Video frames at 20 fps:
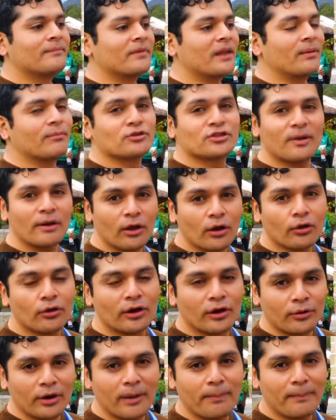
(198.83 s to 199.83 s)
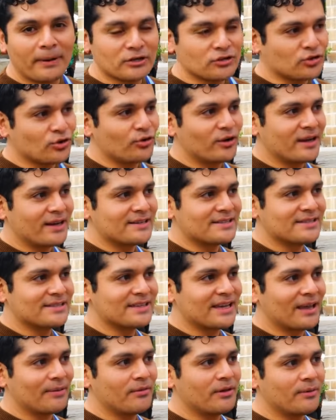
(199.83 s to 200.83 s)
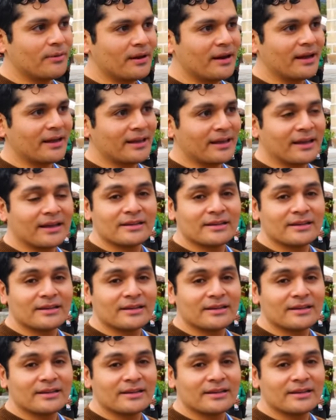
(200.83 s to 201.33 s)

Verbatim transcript: Hemos hablado con algunas personas que viven aquí,